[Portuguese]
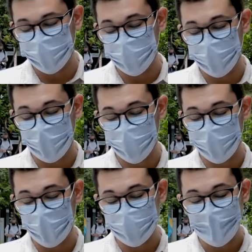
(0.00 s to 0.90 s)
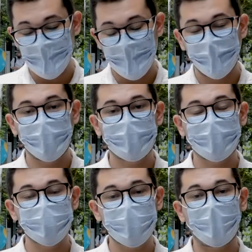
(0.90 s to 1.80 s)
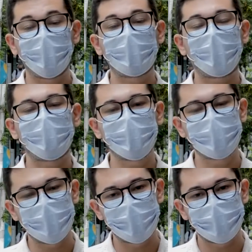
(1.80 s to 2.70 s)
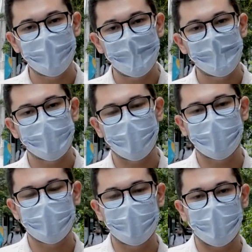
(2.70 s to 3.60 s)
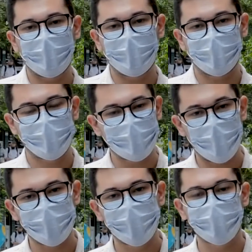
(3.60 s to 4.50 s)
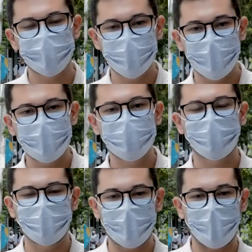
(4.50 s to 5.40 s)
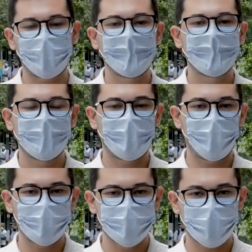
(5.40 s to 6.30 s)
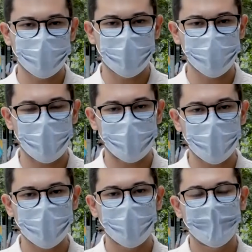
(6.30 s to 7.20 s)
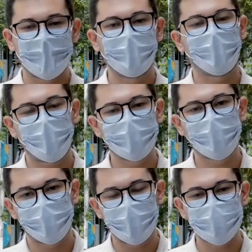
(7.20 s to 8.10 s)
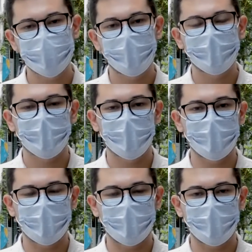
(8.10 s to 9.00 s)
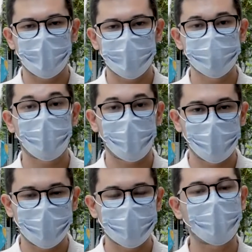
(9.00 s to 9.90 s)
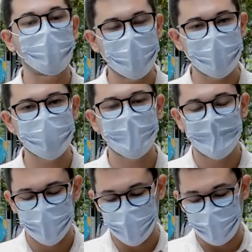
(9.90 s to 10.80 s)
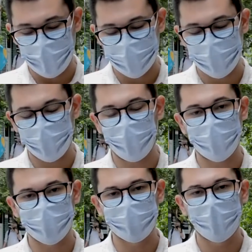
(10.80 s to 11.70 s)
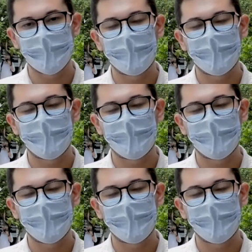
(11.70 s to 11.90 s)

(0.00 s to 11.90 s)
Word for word: as investigações, foi para deixar o caminho livre para que a Flávia conseguisse ficar com o enteado da Sulamita logo depois que a jovem Tamires tivesse morrido.